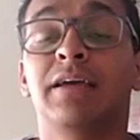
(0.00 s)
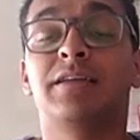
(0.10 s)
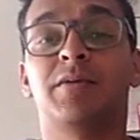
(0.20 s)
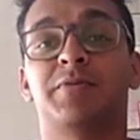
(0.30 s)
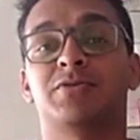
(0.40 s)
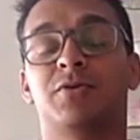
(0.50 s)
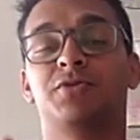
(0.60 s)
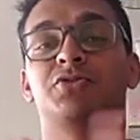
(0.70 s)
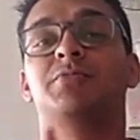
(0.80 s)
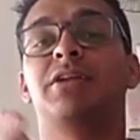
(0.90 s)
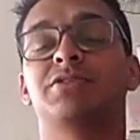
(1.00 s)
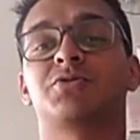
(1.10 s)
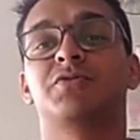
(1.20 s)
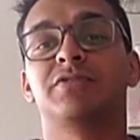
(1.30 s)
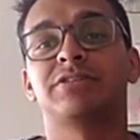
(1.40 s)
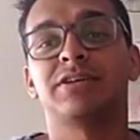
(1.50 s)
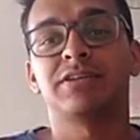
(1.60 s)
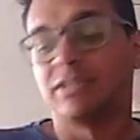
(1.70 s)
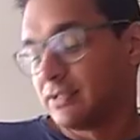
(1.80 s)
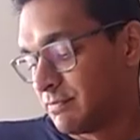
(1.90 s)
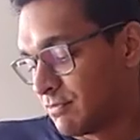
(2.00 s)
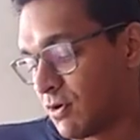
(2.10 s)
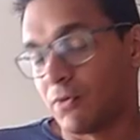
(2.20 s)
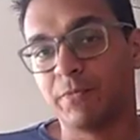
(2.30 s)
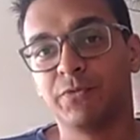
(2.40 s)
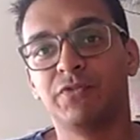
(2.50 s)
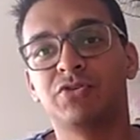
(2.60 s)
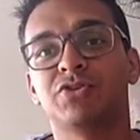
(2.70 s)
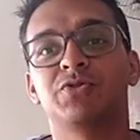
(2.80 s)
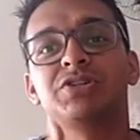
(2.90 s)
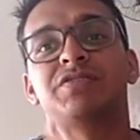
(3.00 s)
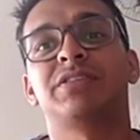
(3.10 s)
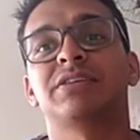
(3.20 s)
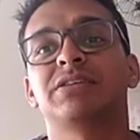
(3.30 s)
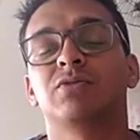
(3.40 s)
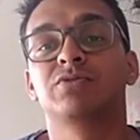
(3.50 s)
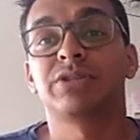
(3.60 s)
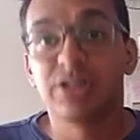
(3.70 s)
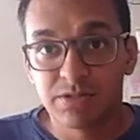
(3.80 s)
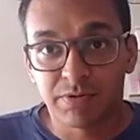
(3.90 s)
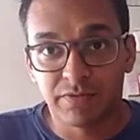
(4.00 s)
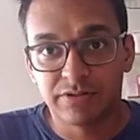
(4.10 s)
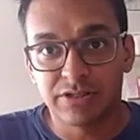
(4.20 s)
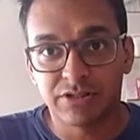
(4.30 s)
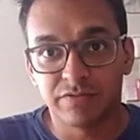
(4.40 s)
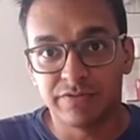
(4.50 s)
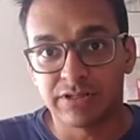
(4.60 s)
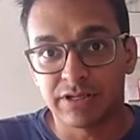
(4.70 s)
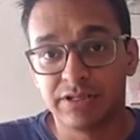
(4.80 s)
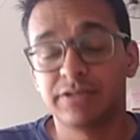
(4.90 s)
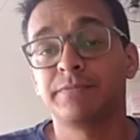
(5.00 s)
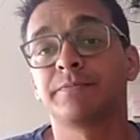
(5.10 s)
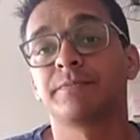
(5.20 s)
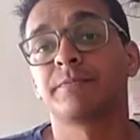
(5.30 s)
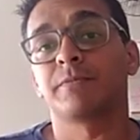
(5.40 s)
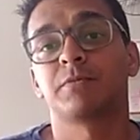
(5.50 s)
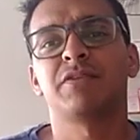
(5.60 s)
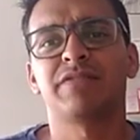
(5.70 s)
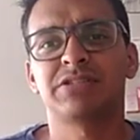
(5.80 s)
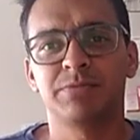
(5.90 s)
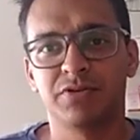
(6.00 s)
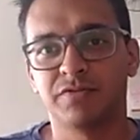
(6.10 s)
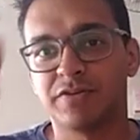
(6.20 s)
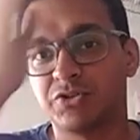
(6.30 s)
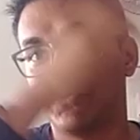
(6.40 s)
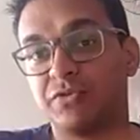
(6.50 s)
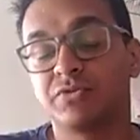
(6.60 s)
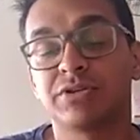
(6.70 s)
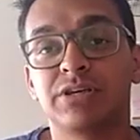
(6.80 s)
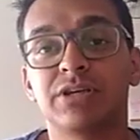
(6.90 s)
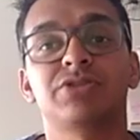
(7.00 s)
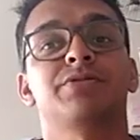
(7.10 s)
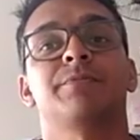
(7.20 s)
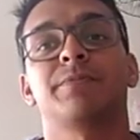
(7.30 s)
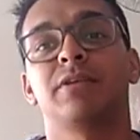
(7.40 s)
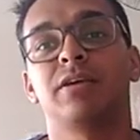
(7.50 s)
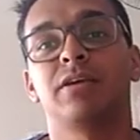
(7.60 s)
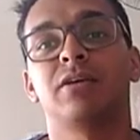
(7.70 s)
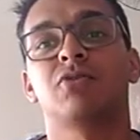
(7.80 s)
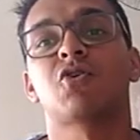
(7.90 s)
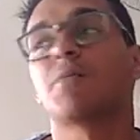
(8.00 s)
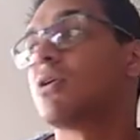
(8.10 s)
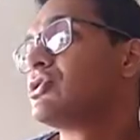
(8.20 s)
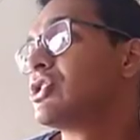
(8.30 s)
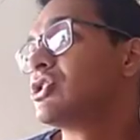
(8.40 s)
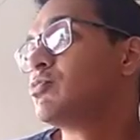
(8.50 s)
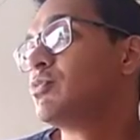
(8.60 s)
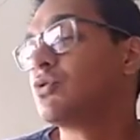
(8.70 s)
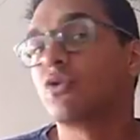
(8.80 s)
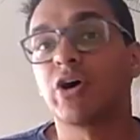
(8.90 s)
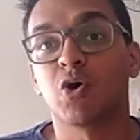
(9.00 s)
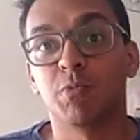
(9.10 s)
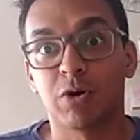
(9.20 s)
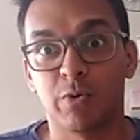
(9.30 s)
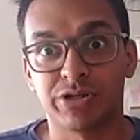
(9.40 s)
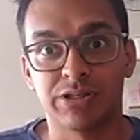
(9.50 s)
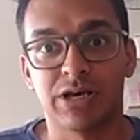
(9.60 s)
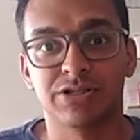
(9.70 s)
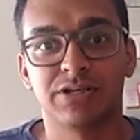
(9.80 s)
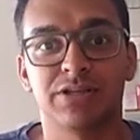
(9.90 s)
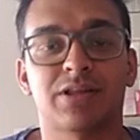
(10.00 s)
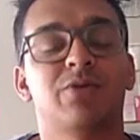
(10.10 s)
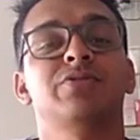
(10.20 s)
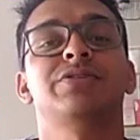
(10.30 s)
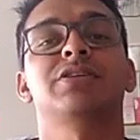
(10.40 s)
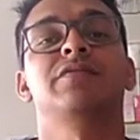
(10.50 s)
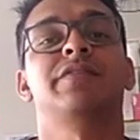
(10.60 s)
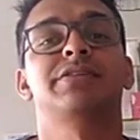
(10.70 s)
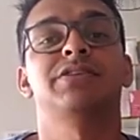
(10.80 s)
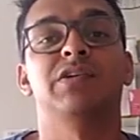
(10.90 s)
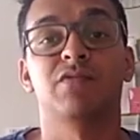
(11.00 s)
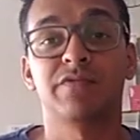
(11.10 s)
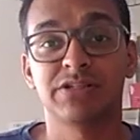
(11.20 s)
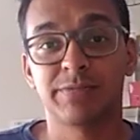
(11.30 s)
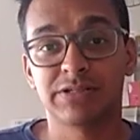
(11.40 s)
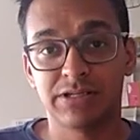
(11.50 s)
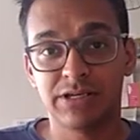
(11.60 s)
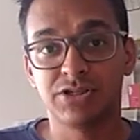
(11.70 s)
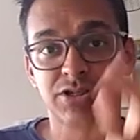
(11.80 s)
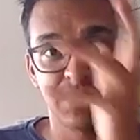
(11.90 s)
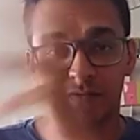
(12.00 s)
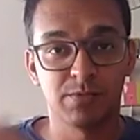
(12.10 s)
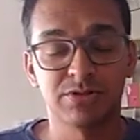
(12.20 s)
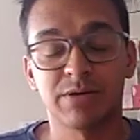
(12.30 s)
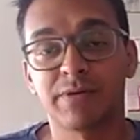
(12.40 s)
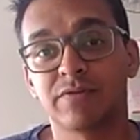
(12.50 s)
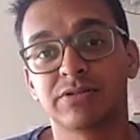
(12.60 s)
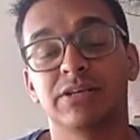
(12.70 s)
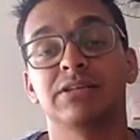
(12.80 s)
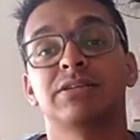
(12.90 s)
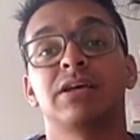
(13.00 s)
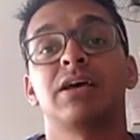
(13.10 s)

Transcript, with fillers: E aí pessoal, tudo beleza com vocês? Bom, no vídeo de hoje eu que trazer uns kits para vocês que eu fiz aqui, porque faz tempo que eu não faço vídeo de kit e como já diminuiu alguma quantidade aqui na loja, então eu falei assim, eu vou fazer mais kit e vou mostrar para vocês.